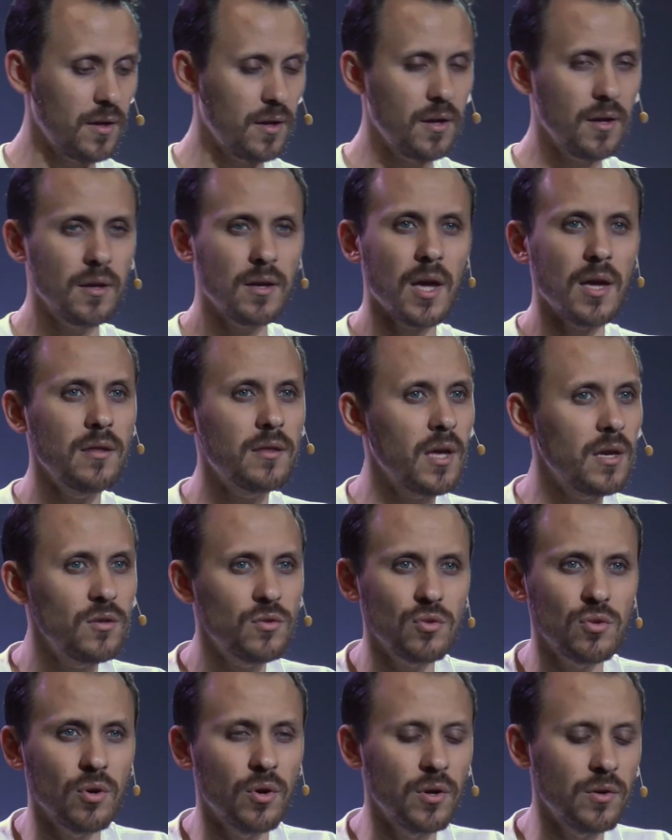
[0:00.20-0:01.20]
Quem tem
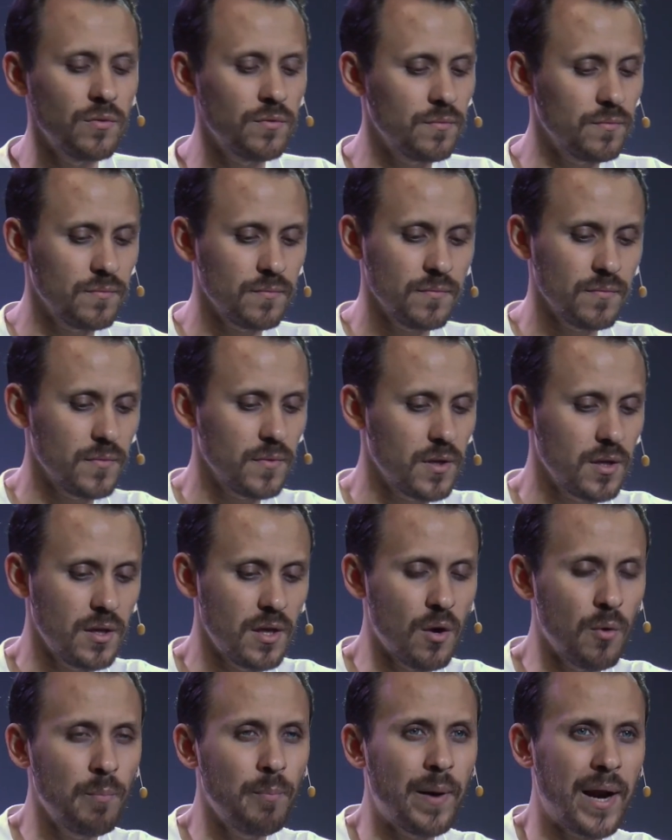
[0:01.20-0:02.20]
sonho
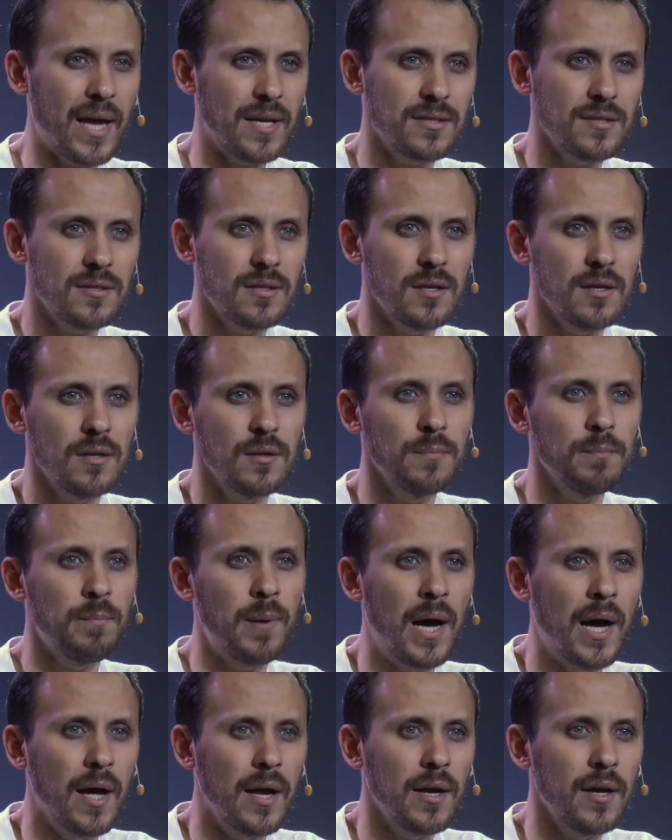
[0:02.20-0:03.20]
não presta
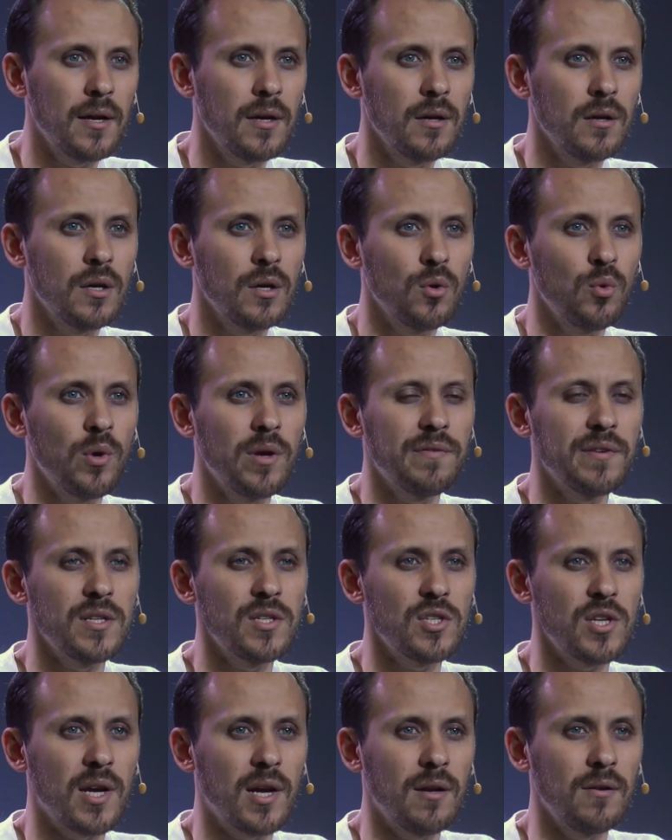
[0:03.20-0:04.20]
para o
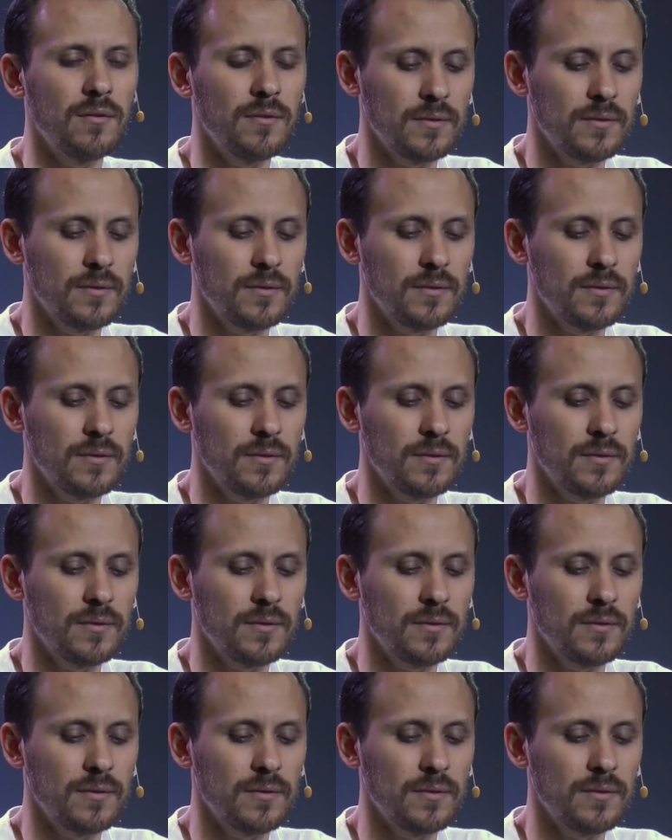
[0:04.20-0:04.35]
Evangelho.